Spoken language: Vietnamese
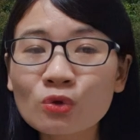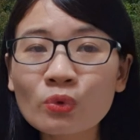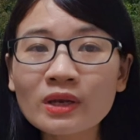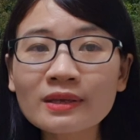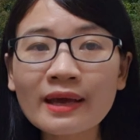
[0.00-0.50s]

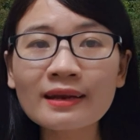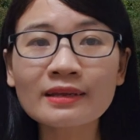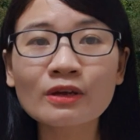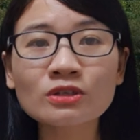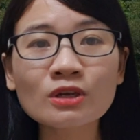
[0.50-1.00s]
Nguyên nhân là
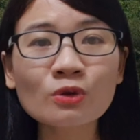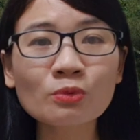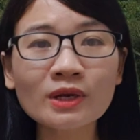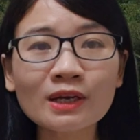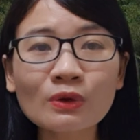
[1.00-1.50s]
do serum
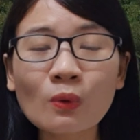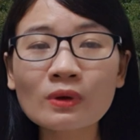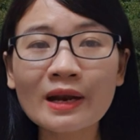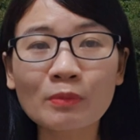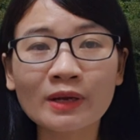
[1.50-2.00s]

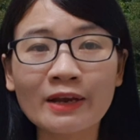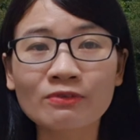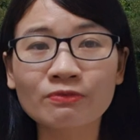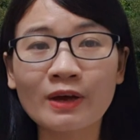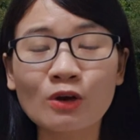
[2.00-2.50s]
retinol là một thành
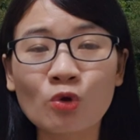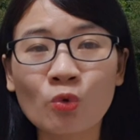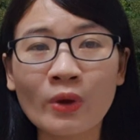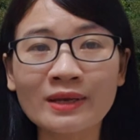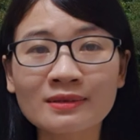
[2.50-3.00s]
phần
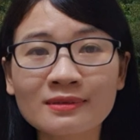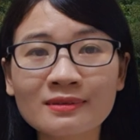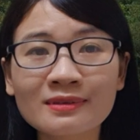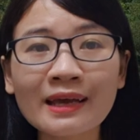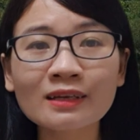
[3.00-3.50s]
hoạt
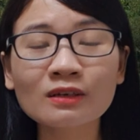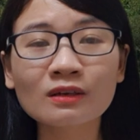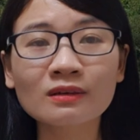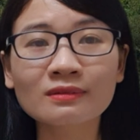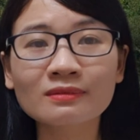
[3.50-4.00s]
chất
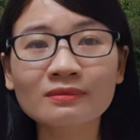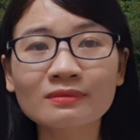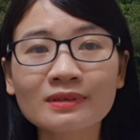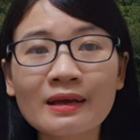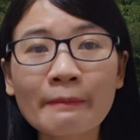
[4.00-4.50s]

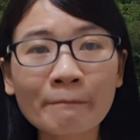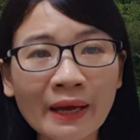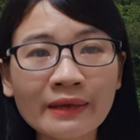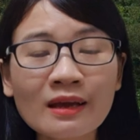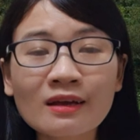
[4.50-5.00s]

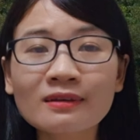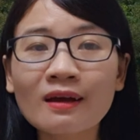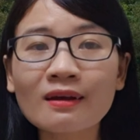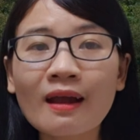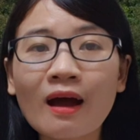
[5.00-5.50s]
mạnh.
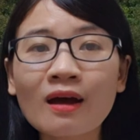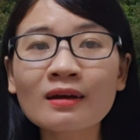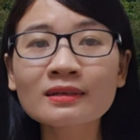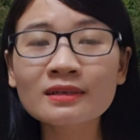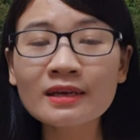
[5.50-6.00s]
Do
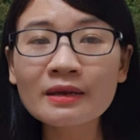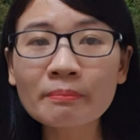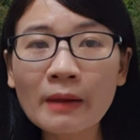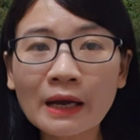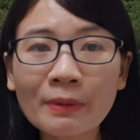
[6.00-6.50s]
đó, khi
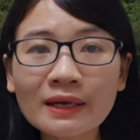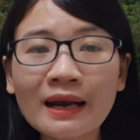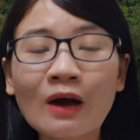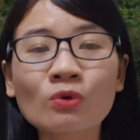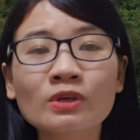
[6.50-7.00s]
mới bắt
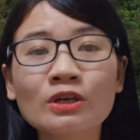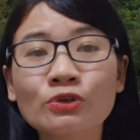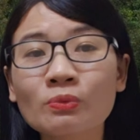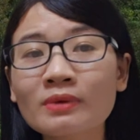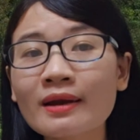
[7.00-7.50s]
đầu thì
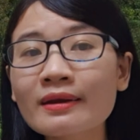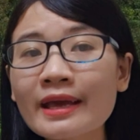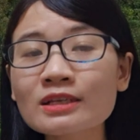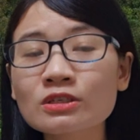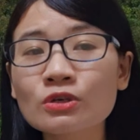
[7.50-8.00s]
chúng ta
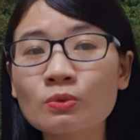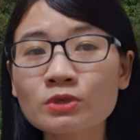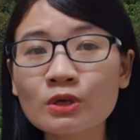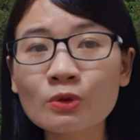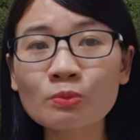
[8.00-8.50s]
nên sử dụng
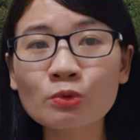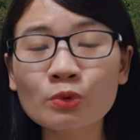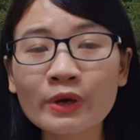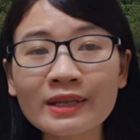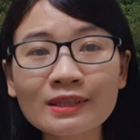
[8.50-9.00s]
serum
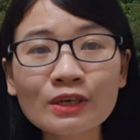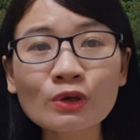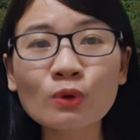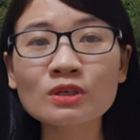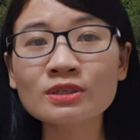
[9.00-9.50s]

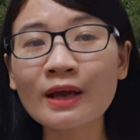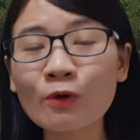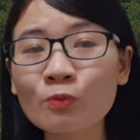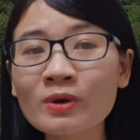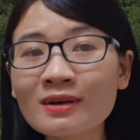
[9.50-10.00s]
retinol
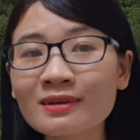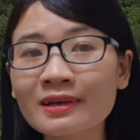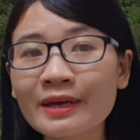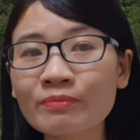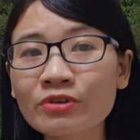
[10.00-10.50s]
sau bước
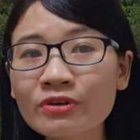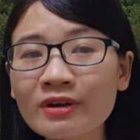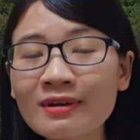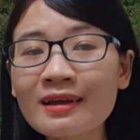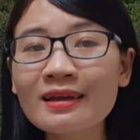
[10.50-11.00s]
kem
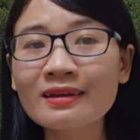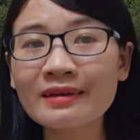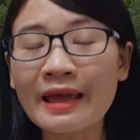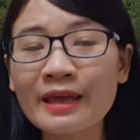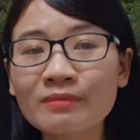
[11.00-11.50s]
dưỡng
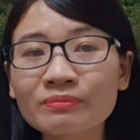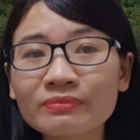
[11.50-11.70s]
để